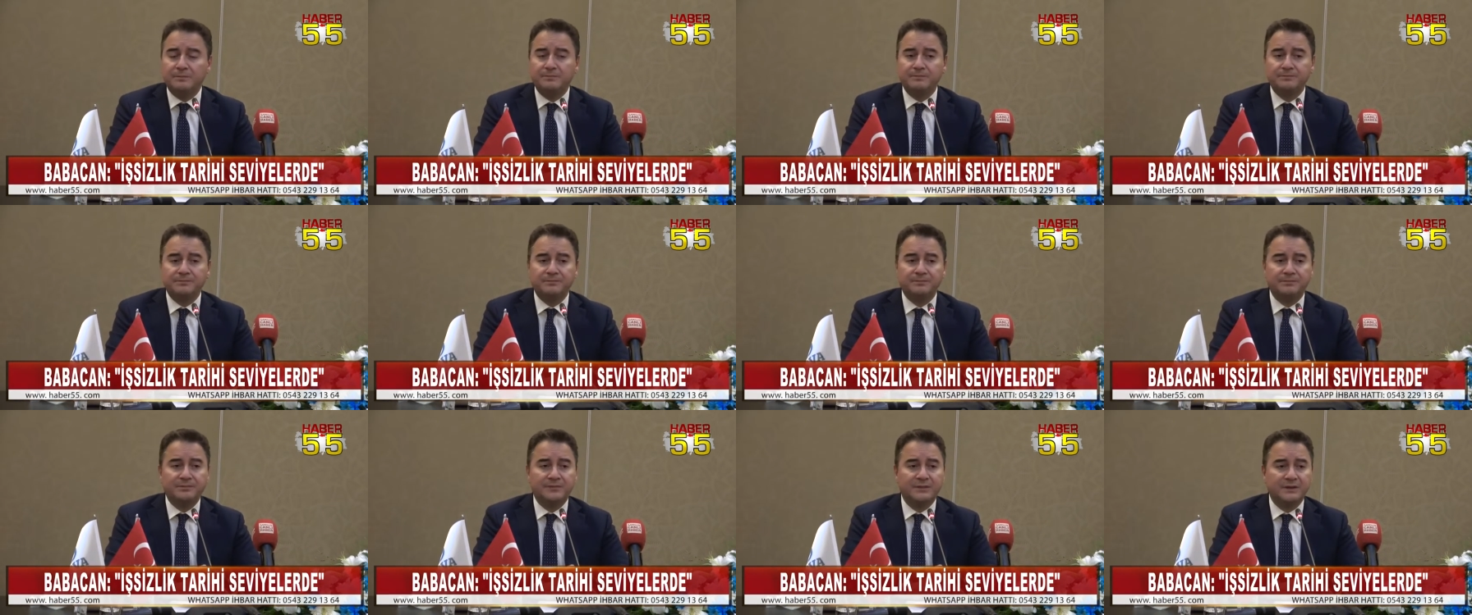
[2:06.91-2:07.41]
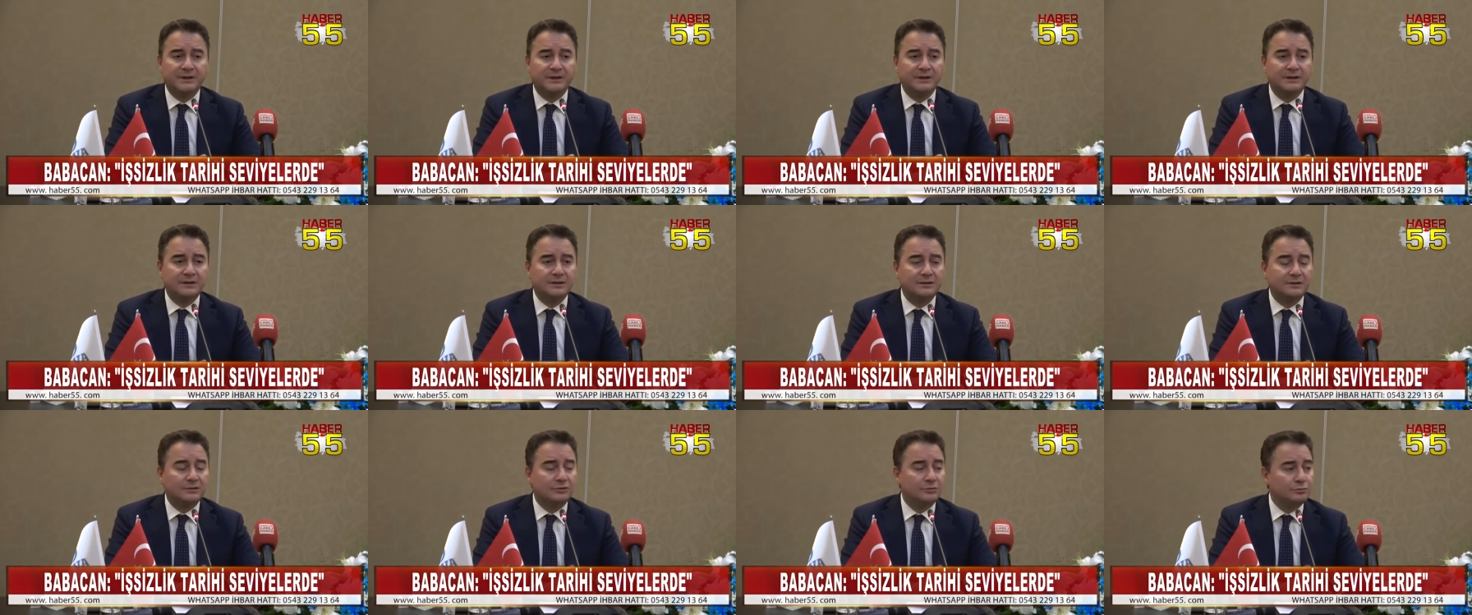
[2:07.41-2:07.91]
Ee,
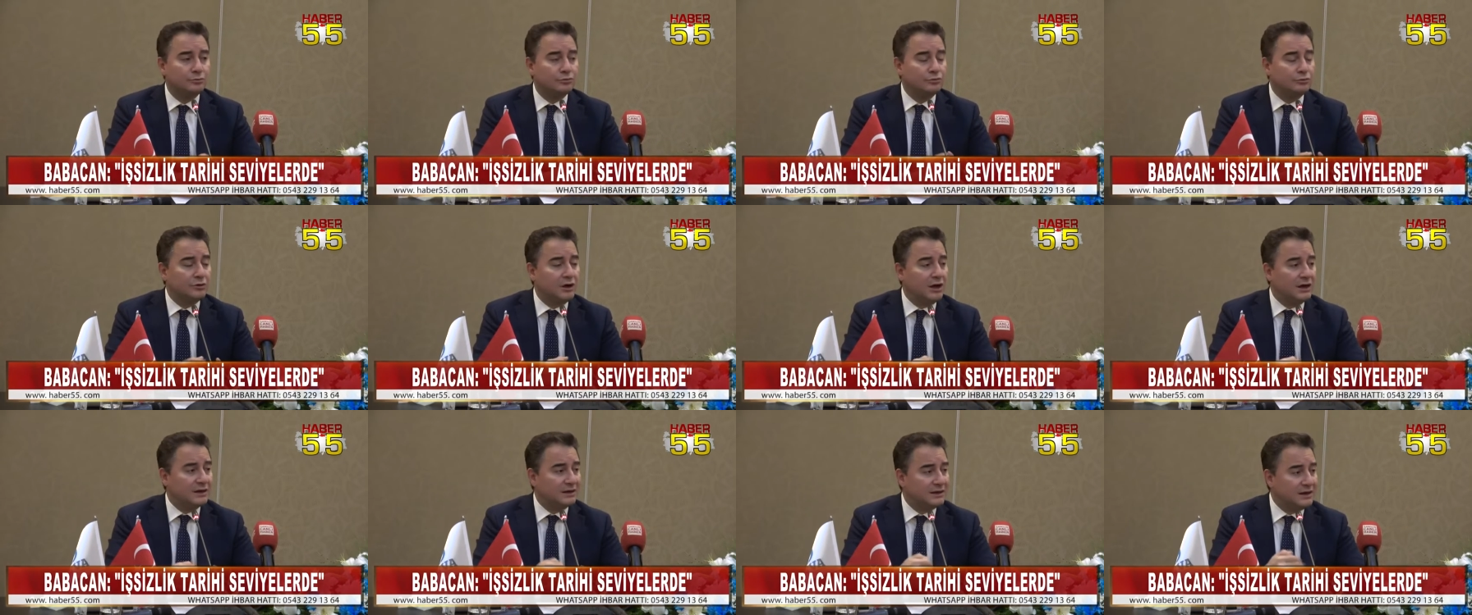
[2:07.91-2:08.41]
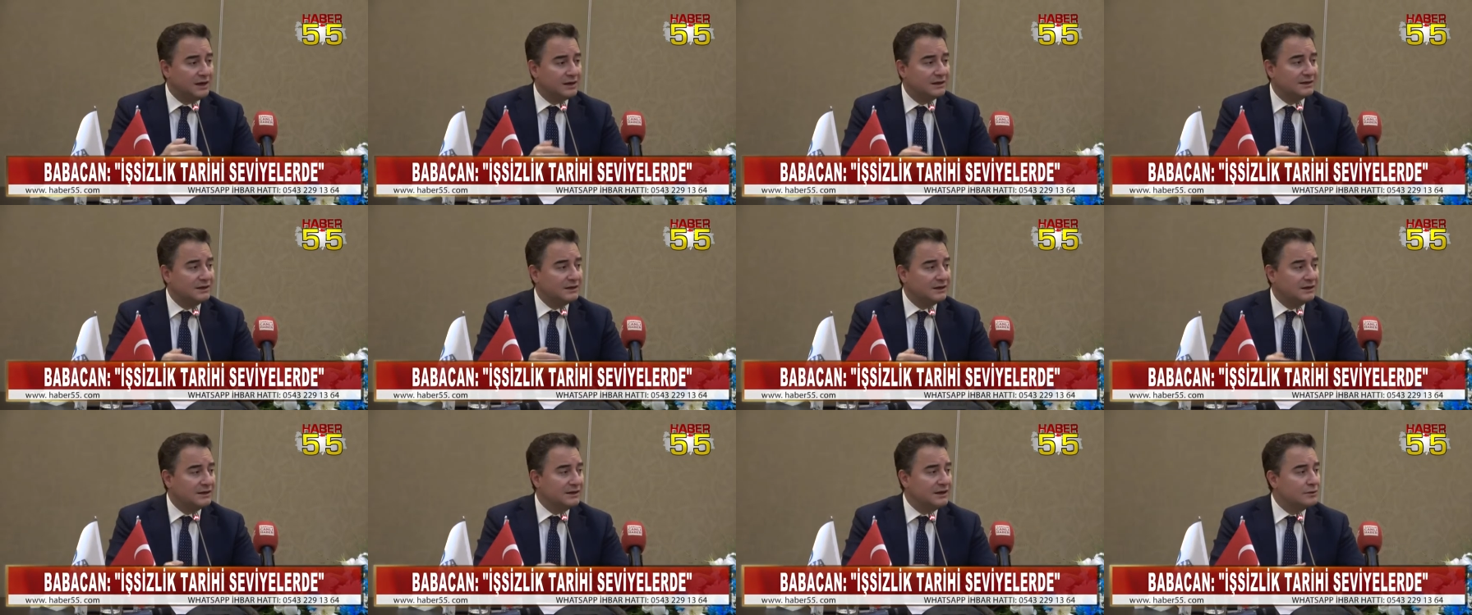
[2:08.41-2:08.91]
bu arka
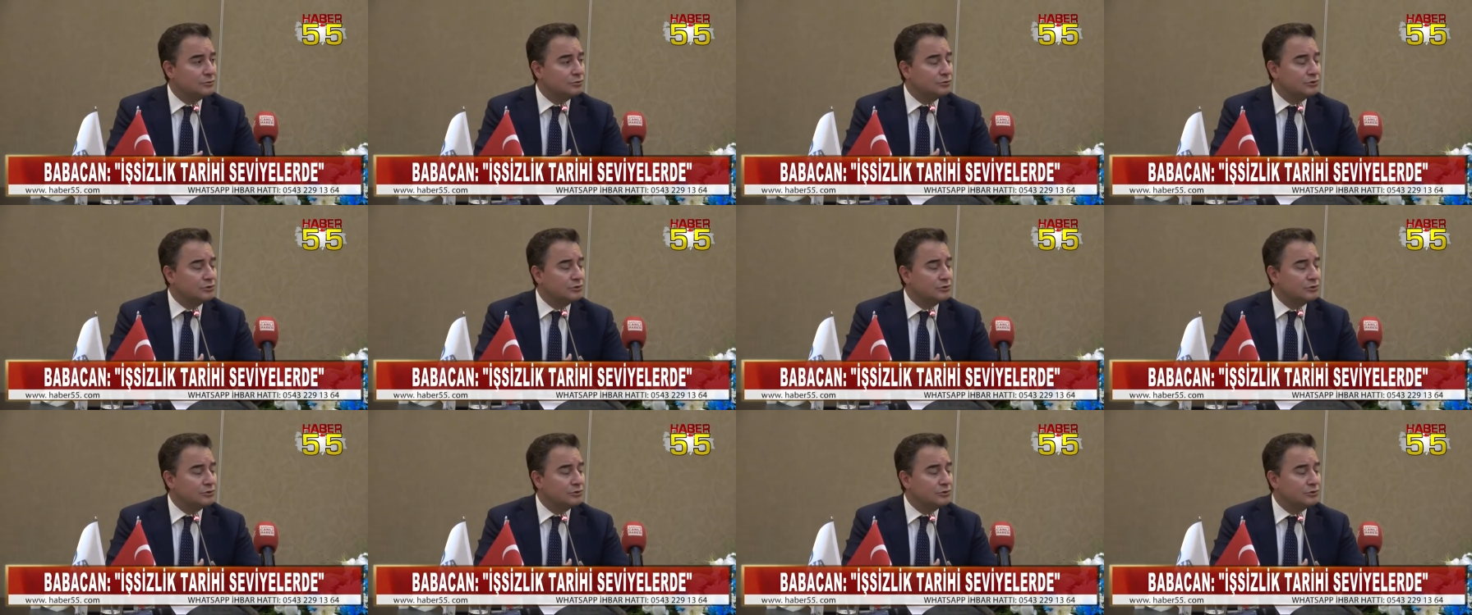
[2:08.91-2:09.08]
arkaya gelen